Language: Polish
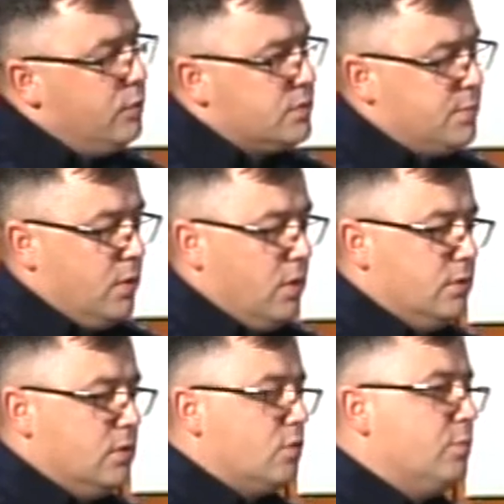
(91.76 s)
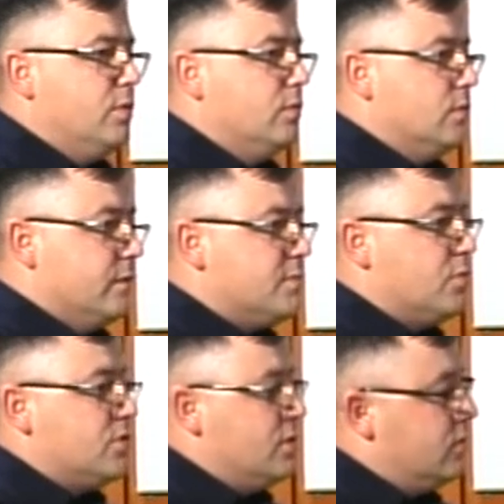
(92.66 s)
spokojny ruch, był
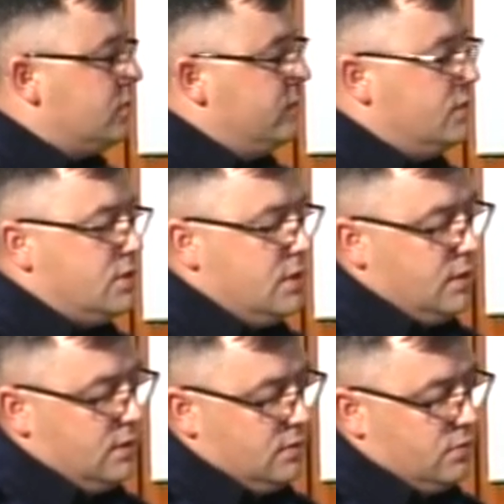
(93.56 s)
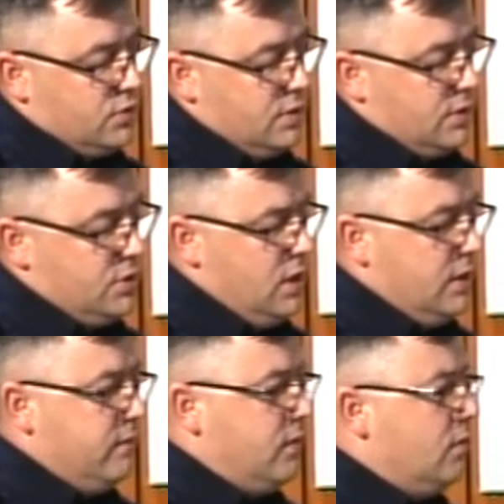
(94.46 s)
wzmożony oczywiście, duże
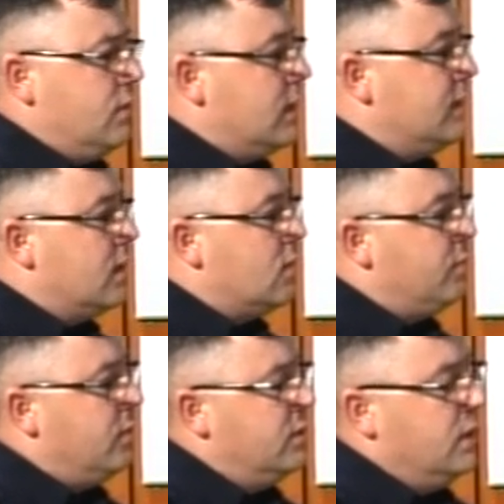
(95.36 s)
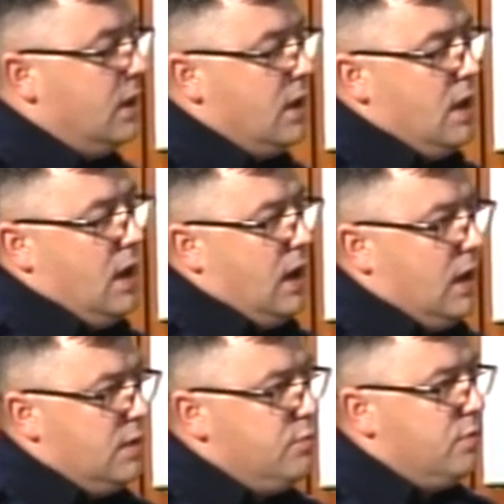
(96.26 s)
nasilenie w rejonach nekropolii,
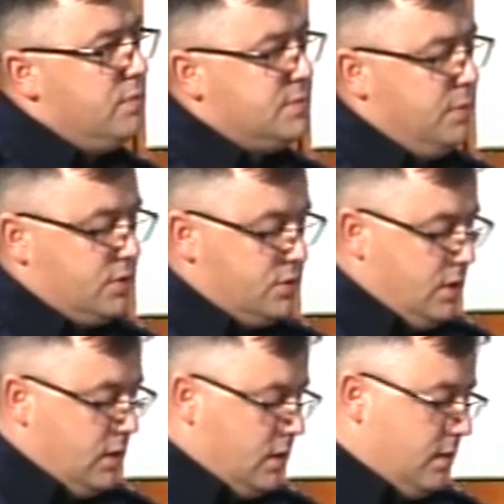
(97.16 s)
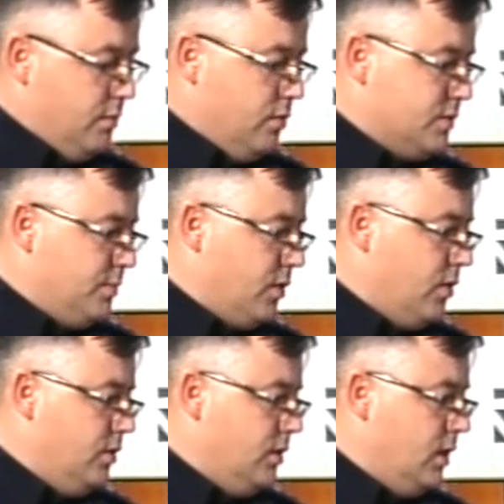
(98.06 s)
ale było bezpiecznie, było
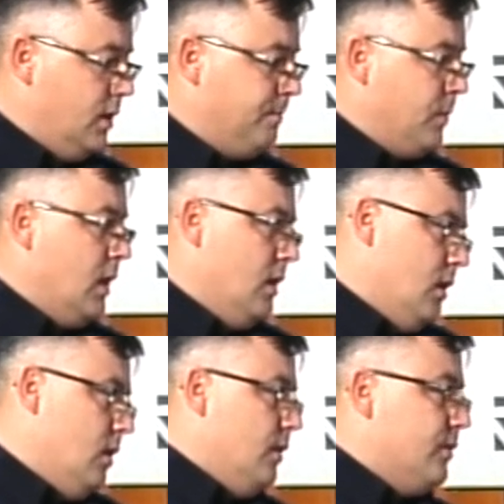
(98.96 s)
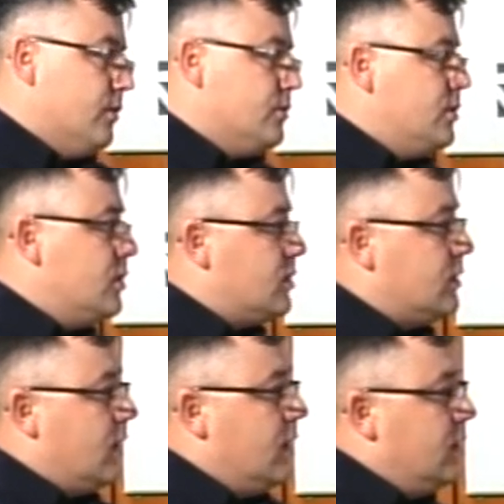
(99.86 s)
spokojnie. No, dzisiejsza
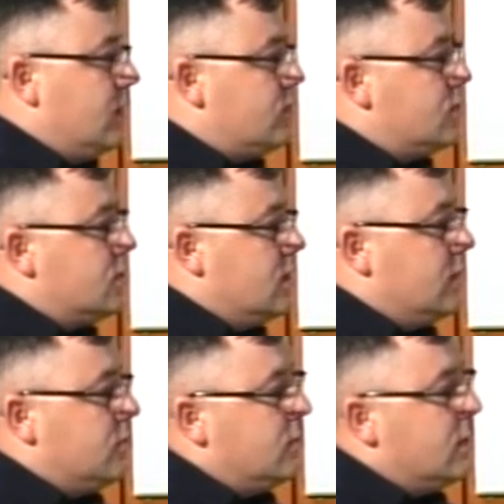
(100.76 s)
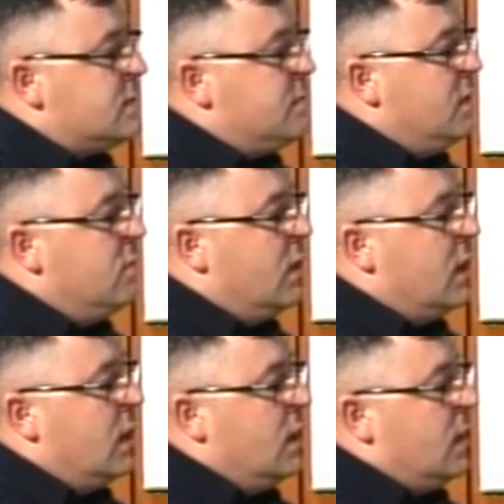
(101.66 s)
tragedia troszeczkę nam tutaj zmieniła
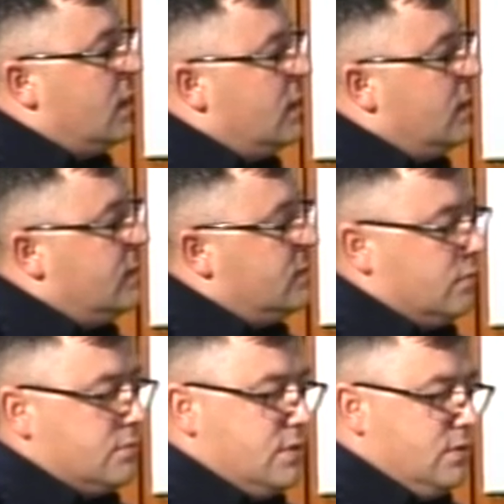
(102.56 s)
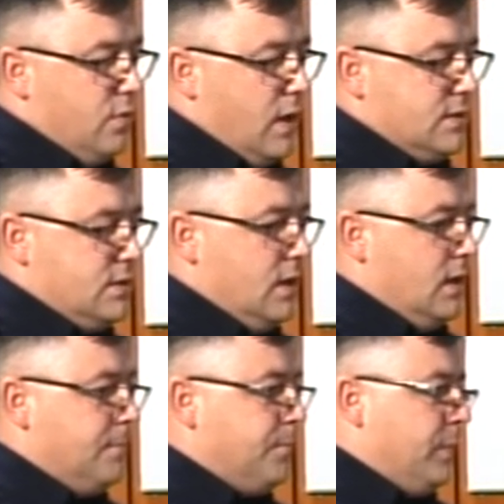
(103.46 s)
e, tą sytuację.
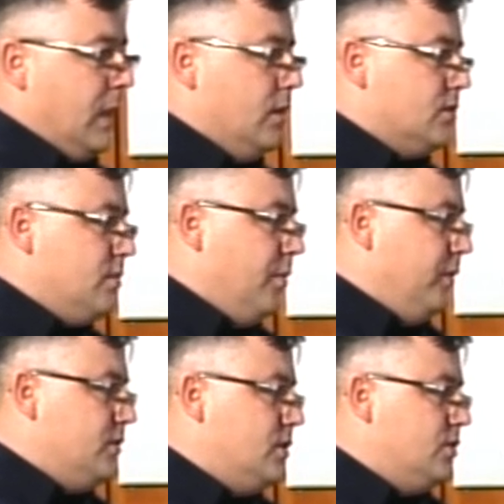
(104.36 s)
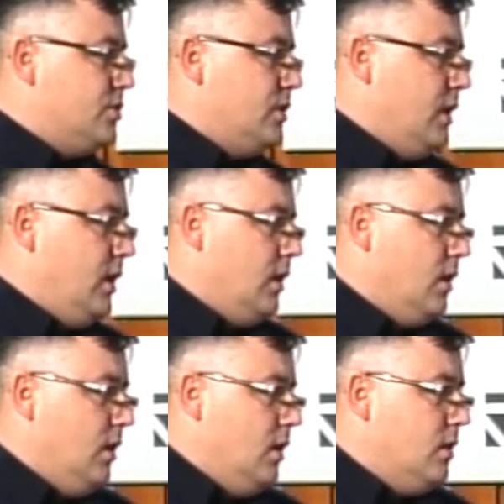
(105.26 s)
E, trzeba powiedzieć, że
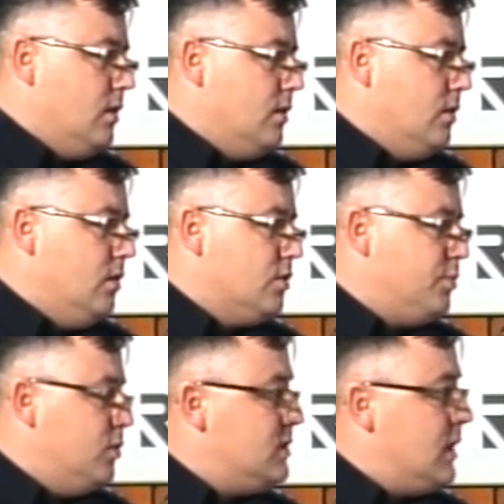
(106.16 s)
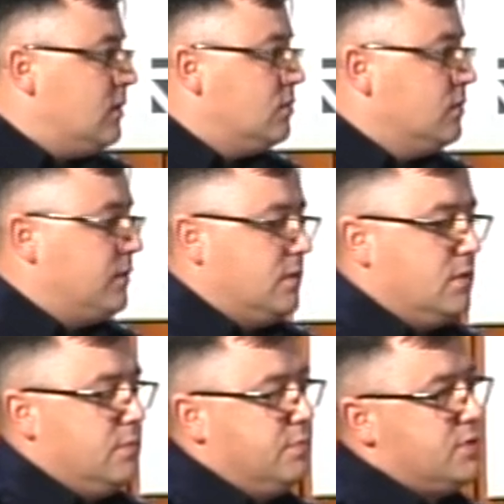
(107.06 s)
e, ilość policjantów,
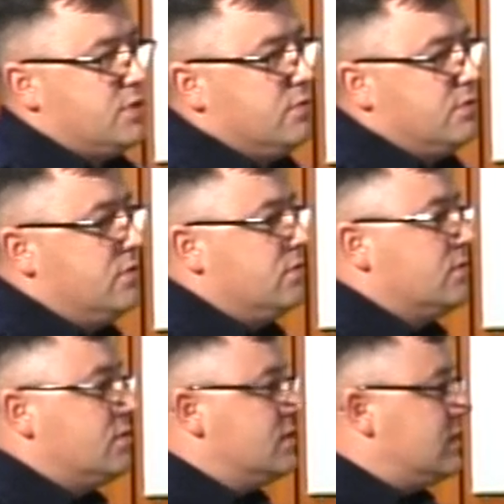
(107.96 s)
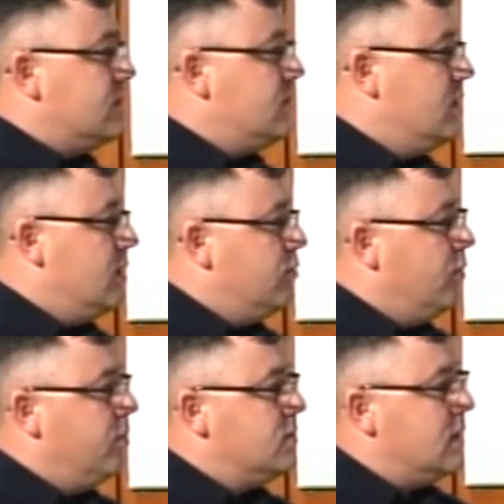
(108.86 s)
przeszło 1300 dziennie było
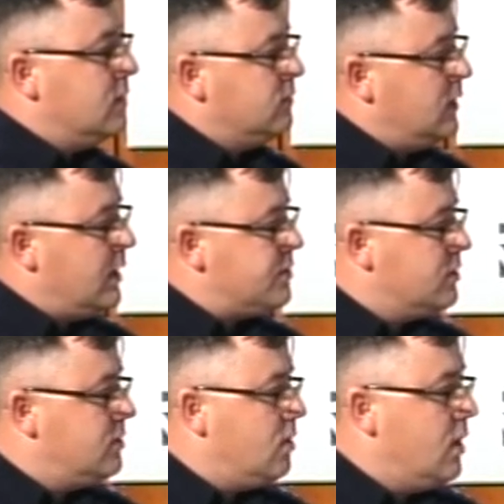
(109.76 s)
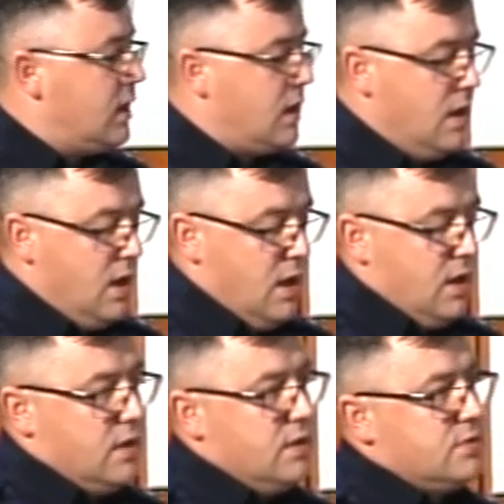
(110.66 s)
policjantów na naszych drogach,
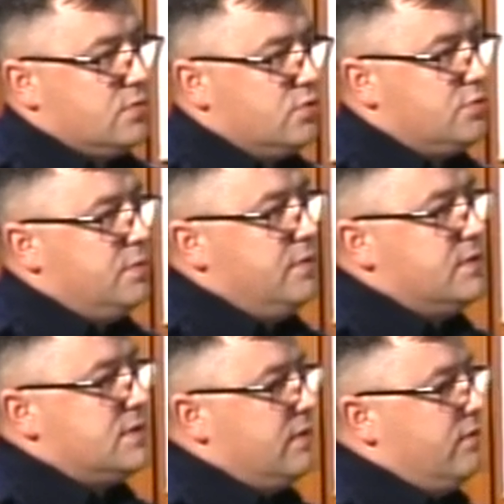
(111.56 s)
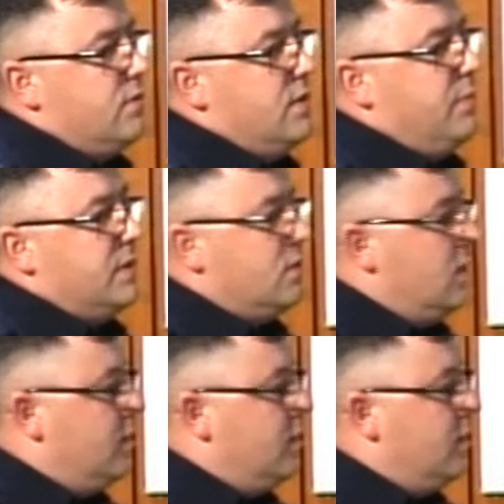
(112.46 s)
służby wystawione, patrole,